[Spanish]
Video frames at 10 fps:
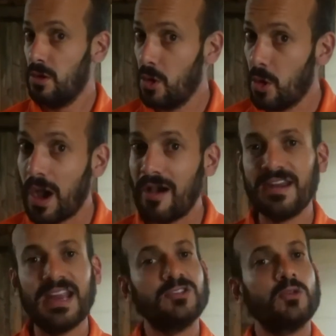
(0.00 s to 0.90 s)
¿Lo
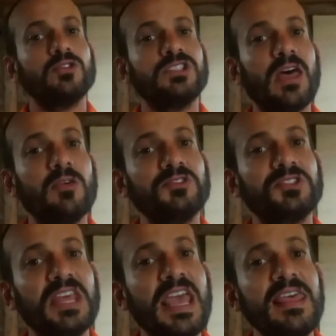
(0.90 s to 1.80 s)
habrá escuchado
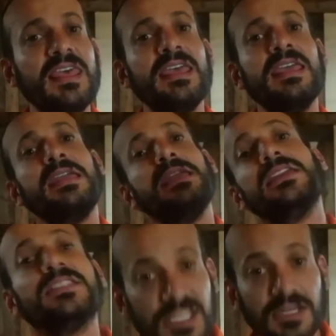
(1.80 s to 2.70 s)
usted?
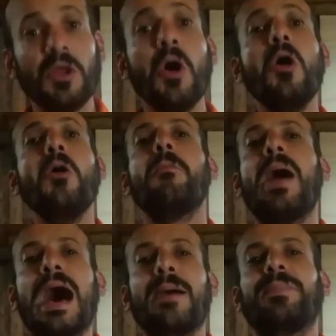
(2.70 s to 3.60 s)
Y si no,
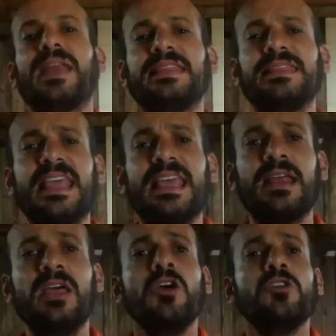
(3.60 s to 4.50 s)
va a
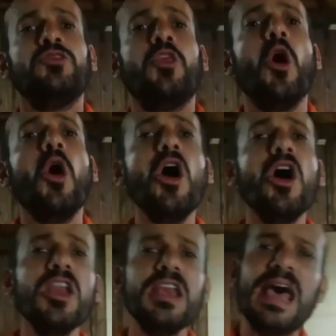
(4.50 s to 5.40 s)
aprender.
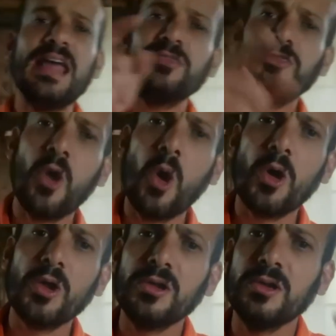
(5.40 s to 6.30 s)
Don
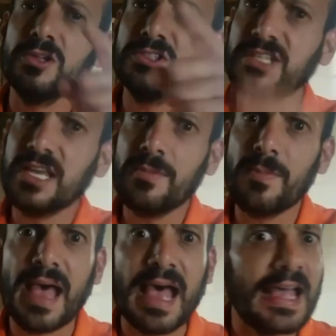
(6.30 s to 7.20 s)
Antonio
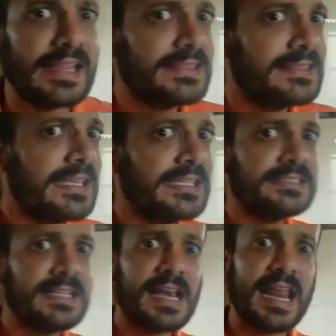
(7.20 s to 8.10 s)

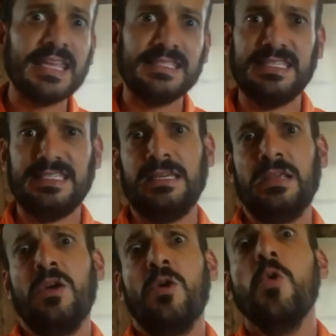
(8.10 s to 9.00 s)
Cervantes Reyes.
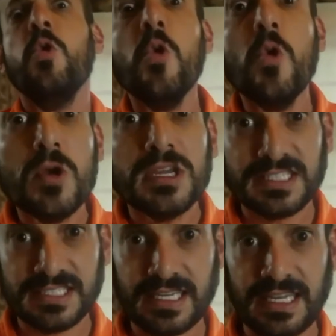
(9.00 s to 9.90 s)
Who
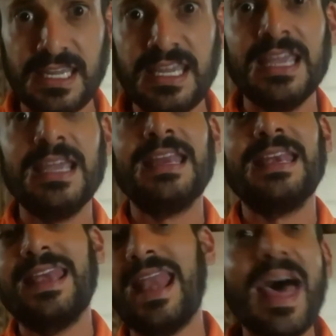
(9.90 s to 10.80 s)
is he?
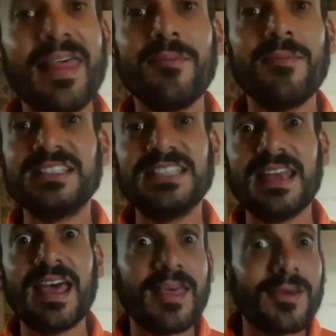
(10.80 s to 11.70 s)
Nada más y
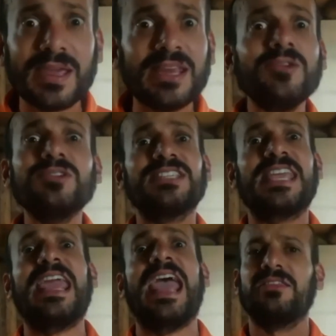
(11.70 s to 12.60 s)
nada menos
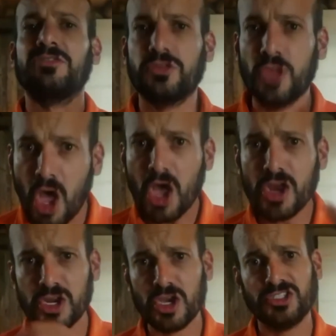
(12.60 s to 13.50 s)
que
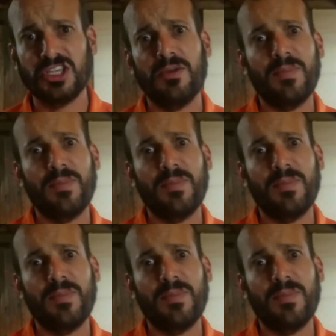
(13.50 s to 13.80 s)
Antonio